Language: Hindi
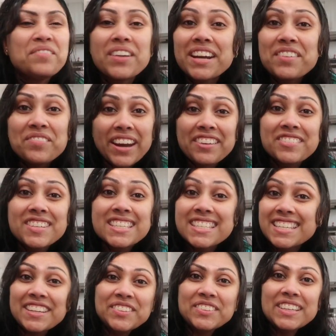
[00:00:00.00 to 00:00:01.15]
हमारा ब्रेकफास्ट
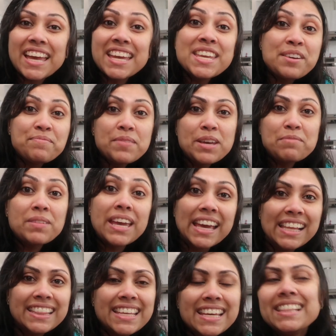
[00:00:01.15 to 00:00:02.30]
डन हो गया यम्मी यम्मी
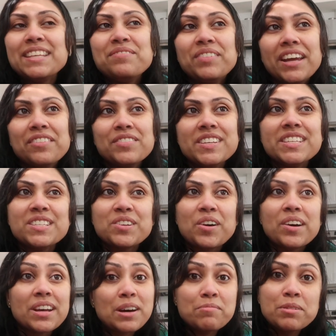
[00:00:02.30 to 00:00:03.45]
हेल्दी हेल्दी ब्रेकफास्ट
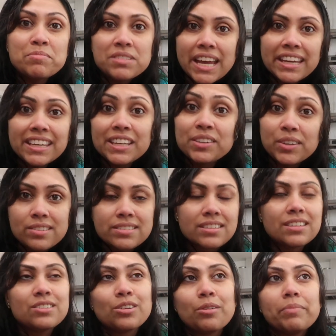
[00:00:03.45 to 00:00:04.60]
और अब हम जाएंगे
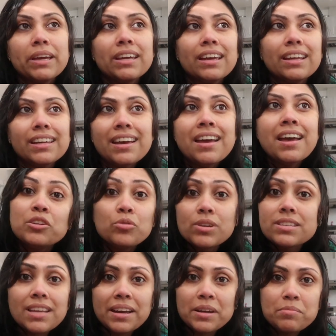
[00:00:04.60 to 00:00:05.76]
ग्रॉसरी शॉपिंग के लिए
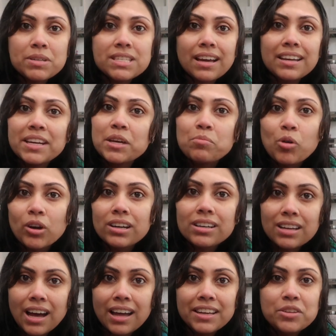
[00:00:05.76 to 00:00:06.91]
क्योंकि सारे मसाले के बॉटल
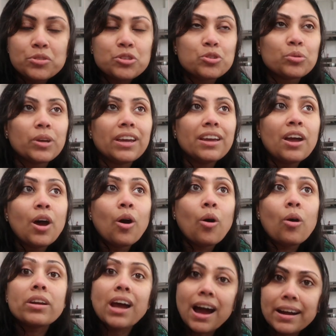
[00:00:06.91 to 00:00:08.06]
खाली हो चुके हैं
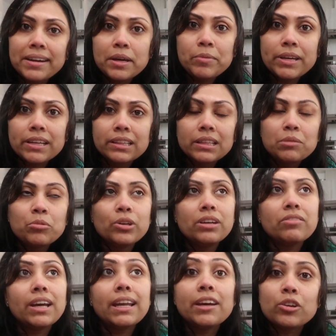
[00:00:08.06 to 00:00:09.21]
और आटा भी खत्म होने
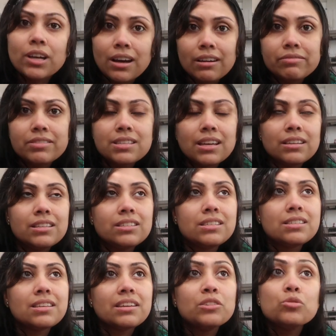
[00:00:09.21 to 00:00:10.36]
वाला है और काफ़ी सारी
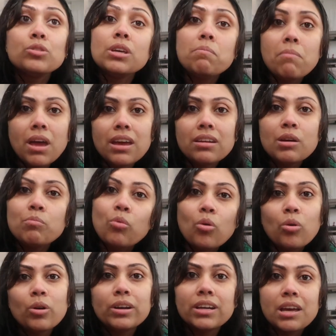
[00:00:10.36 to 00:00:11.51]
चीज़ें हैं क्योंकि मैं ना
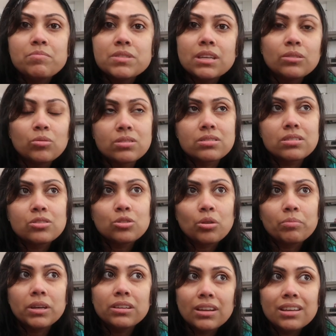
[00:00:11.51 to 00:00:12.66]
बहुत टाइम से ग्रॉसरी
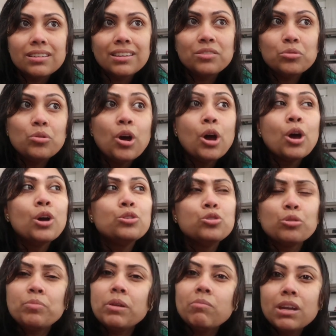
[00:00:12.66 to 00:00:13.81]
शॉपिंग नहीं गई हूँ
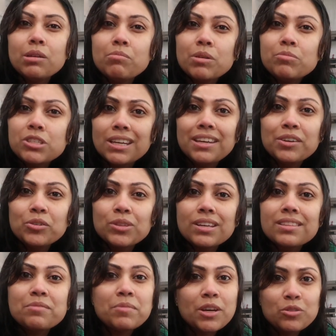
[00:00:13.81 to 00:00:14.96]
जो भी मिनिमम चाहिए होता
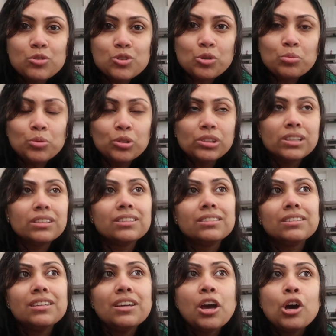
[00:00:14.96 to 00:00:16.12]
था मैं अनुज को बोल देती
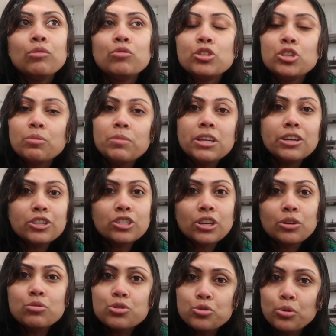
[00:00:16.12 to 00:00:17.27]
थी वो जब भी ऐशा
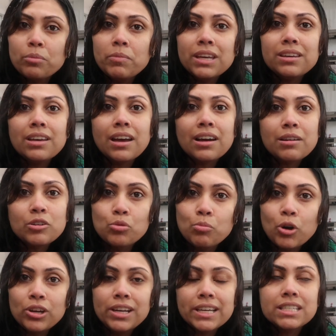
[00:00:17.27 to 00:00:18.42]
को स्विमिंग या
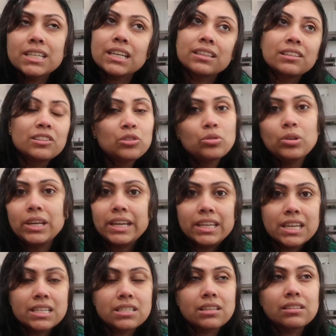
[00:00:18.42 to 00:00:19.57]
कुमौन लेके जाते थे तो
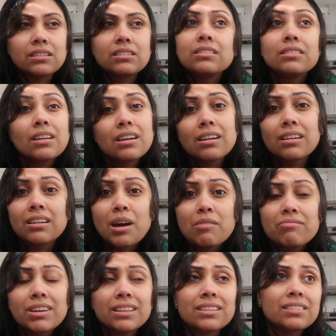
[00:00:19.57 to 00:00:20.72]
लेके आ जाते थे इतना
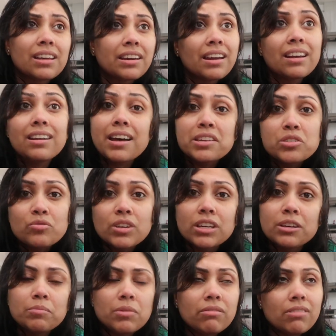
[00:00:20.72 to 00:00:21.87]
ख़राब वेदर था यार लास्ट
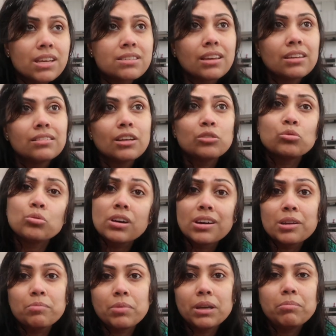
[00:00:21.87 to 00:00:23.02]
वीकेंड भी वैसा ही था तो
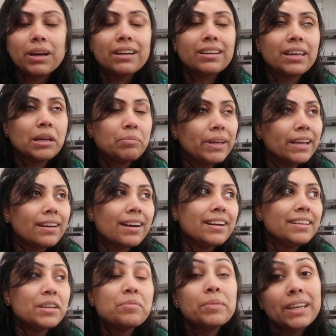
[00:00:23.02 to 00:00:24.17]
घर पर ही बैठ के हमने
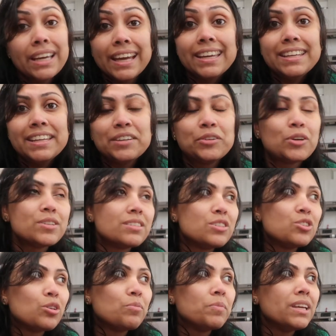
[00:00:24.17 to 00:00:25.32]
काट दिया हम गए नहीं ग्रॉसरी
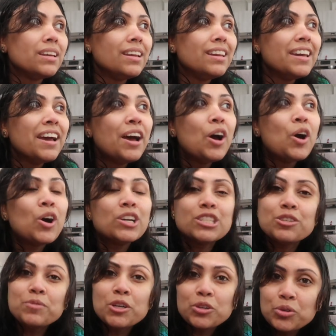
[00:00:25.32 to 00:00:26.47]
शॉपिंग के लिए और
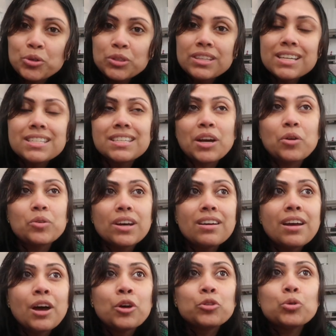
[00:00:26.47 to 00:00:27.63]
जब तक खुद ना जाओ ना
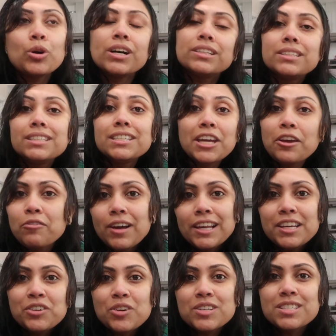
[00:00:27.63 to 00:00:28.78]
तो अच्छे
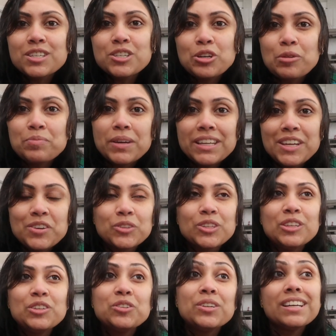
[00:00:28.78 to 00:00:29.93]
वाली ग्रॉसरी शॉपिंग शॉपिंग नहीं
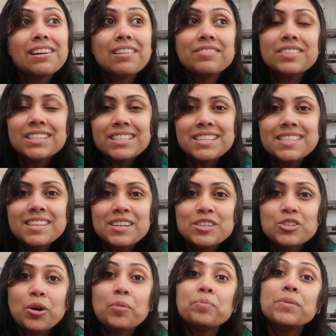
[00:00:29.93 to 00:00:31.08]
होती क्योंकि काफ़ी चीज़ें ना
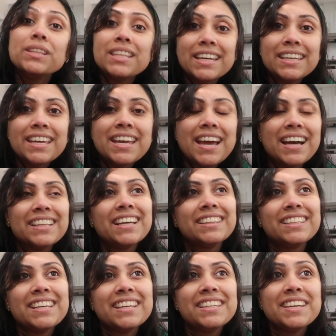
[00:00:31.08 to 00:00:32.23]
शॉप में देख के याद
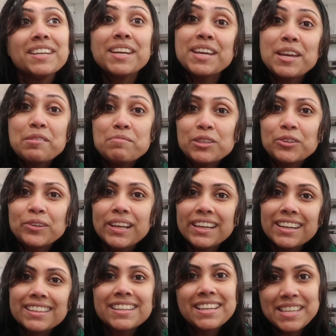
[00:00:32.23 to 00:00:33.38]
आती है कि अरे ये भी तो
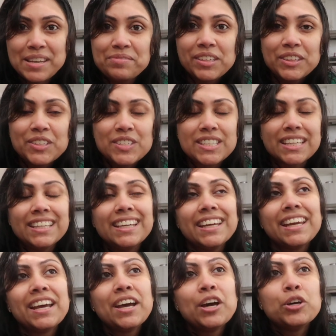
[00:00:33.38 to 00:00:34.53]
लेना था ये भी तो चाहिए
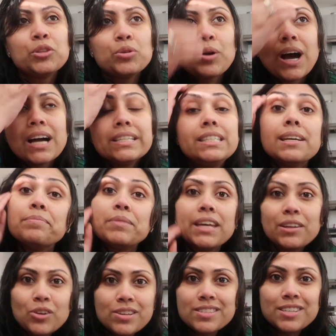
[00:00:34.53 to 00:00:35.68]
तो आज जम के
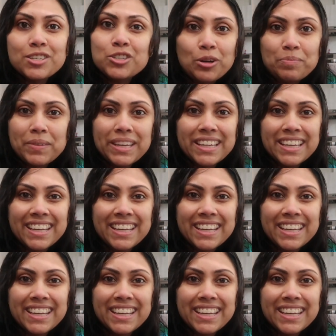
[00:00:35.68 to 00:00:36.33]
ग्रॉसरी शॉपिंग